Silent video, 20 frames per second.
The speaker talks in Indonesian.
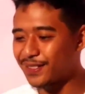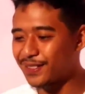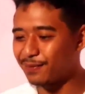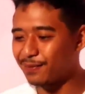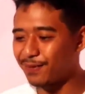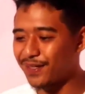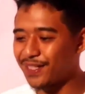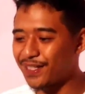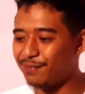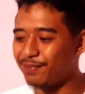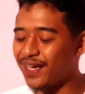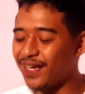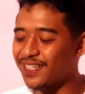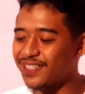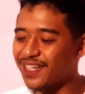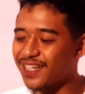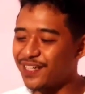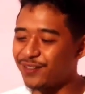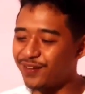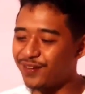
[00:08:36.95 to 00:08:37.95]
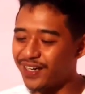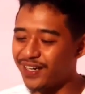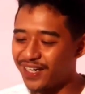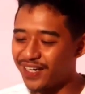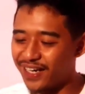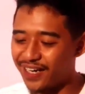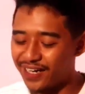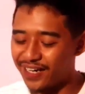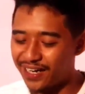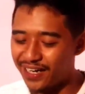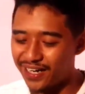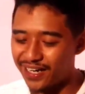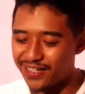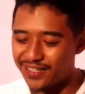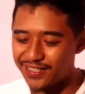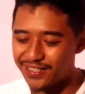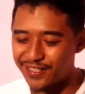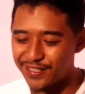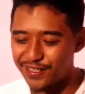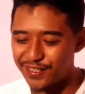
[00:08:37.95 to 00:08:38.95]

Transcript: seperti biasa itu kan gara-gara ada